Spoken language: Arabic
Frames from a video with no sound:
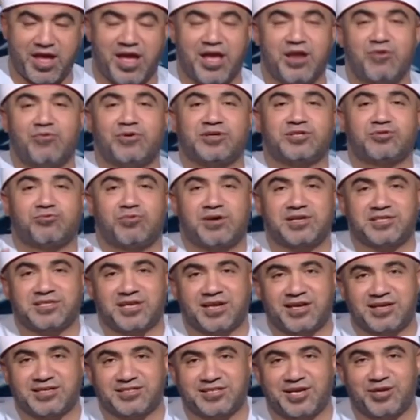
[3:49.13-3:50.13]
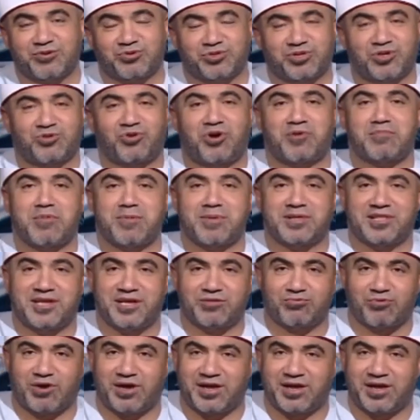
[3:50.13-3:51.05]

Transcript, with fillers: الوسوسه زي الاستاذه دعامه بدات